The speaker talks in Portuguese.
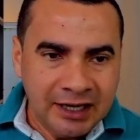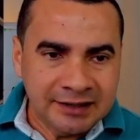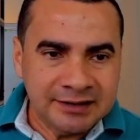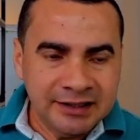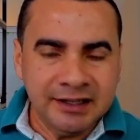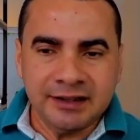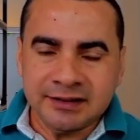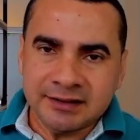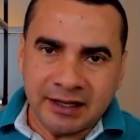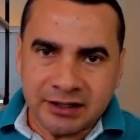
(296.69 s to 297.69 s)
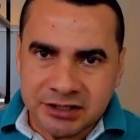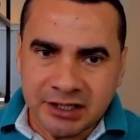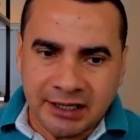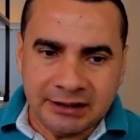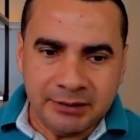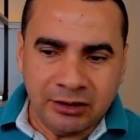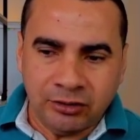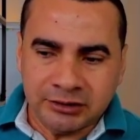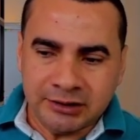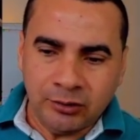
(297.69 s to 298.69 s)
Assim que esse saque chegar na minha
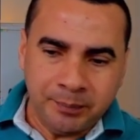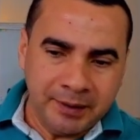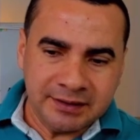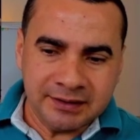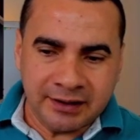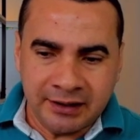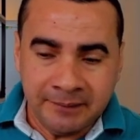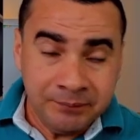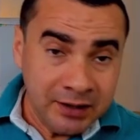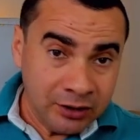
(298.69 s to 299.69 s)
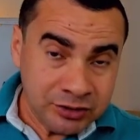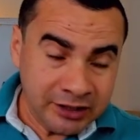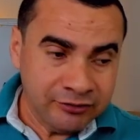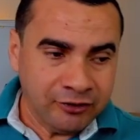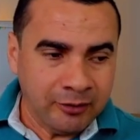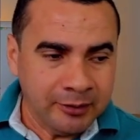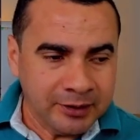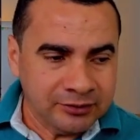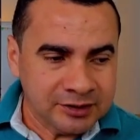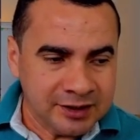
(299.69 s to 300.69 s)
conta, o Pix aqui, eu já informo
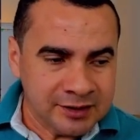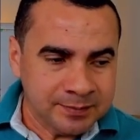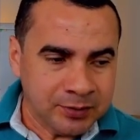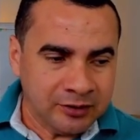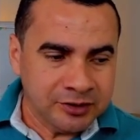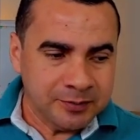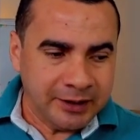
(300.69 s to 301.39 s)
para vocês prova de